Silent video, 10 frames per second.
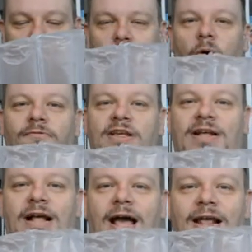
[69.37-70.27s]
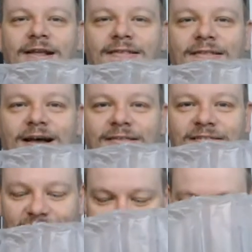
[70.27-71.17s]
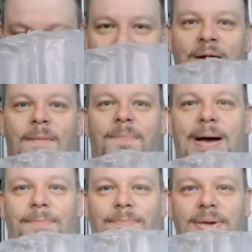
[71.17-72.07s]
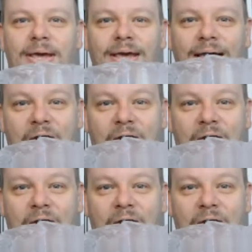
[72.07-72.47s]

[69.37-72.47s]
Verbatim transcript: Oh, wie geil ist das denn? Papier!